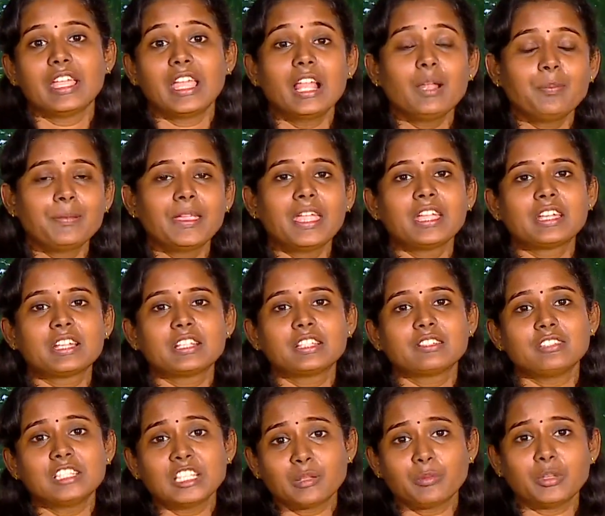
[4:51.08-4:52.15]
ஹெல்ப்
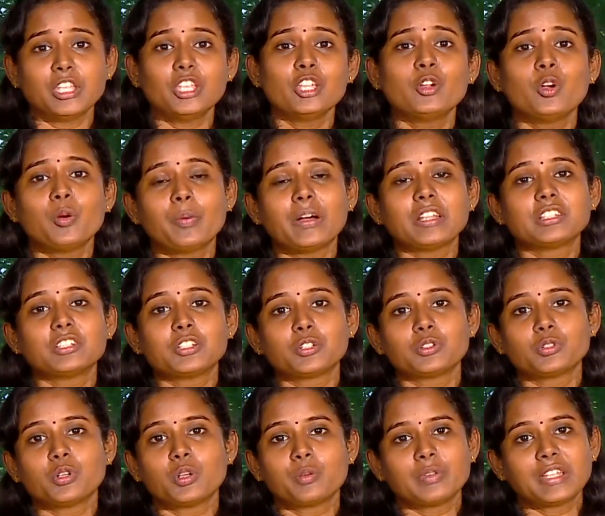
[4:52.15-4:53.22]
கேட்குறதுக்கு வந்து நம்ம ஈகோ பார்த்துக்கிட்டு
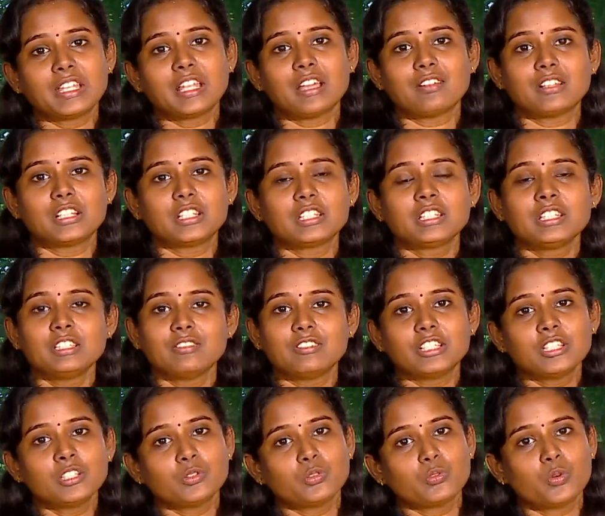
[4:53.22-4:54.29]
இருந்தோம் அப்படின்னா வந்துட்டு இது
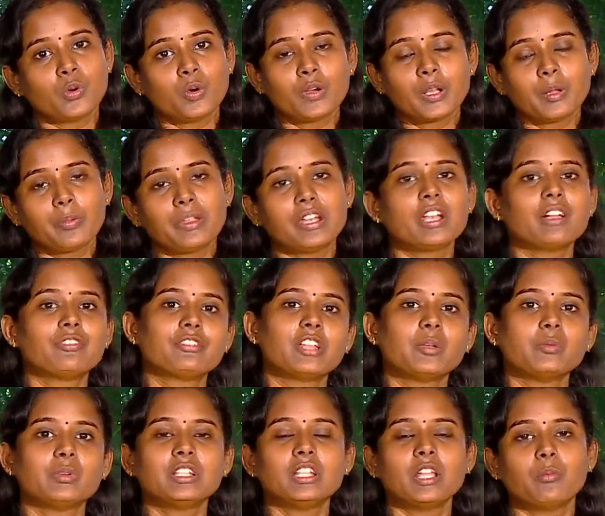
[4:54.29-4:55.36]
வந்து ஓவர பீரியட் ஆஃப்
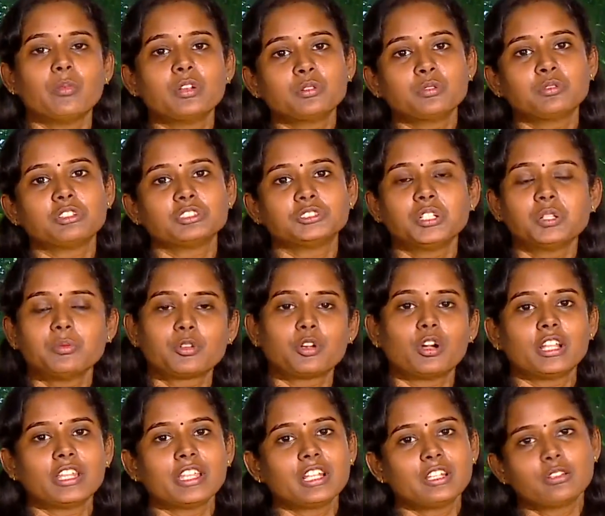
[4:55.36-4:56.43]
டைம் வந்து நம்மளுக்கும் கஷ்டம் நம்ம
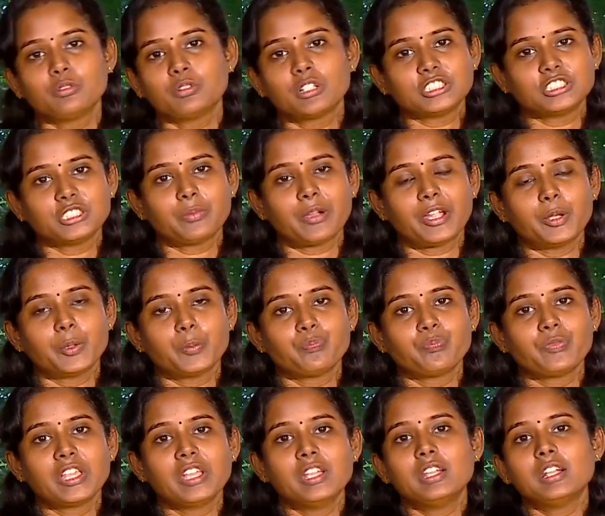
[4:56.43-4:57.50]
குழந்தைங்களுக்கும் கஷ்டமாயிடும்
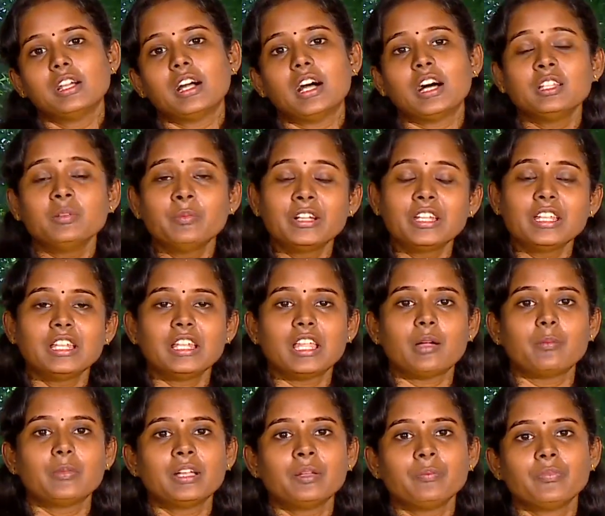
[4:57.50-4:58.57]
அது மட்டும்
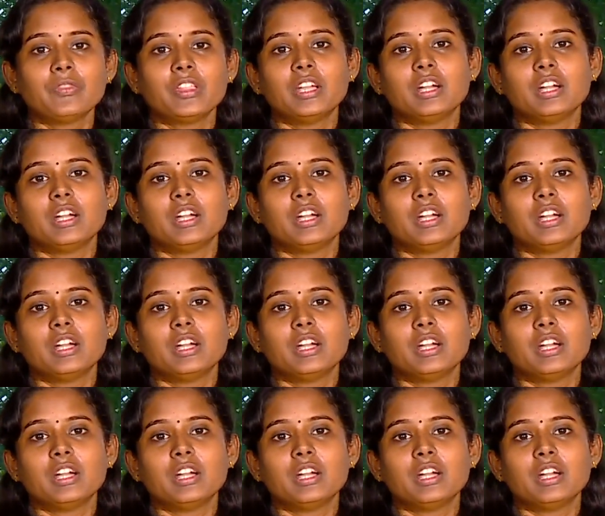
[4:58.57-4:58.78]
இல்லாமல்